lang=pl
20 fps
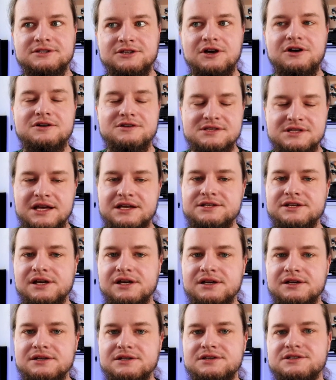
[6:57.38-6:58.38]
Co
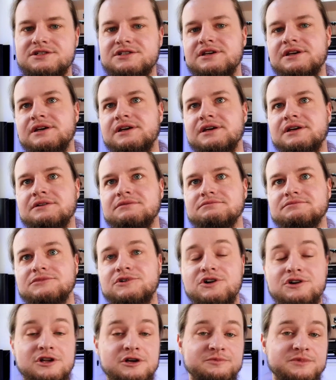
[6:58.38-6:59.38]
oznacza, że
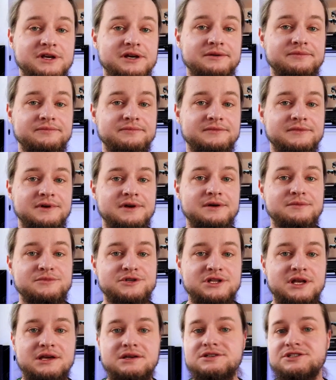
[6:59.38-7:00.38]
konopie
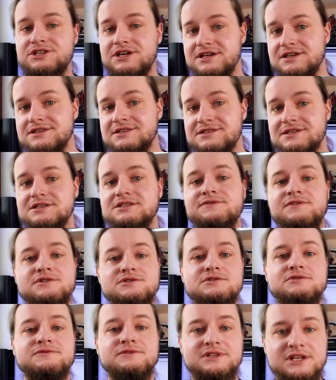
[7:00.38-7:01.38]
przynajmniej część z tych
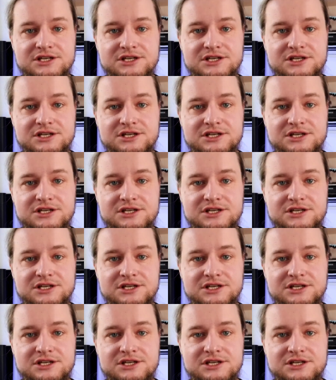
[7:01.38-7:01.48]
związków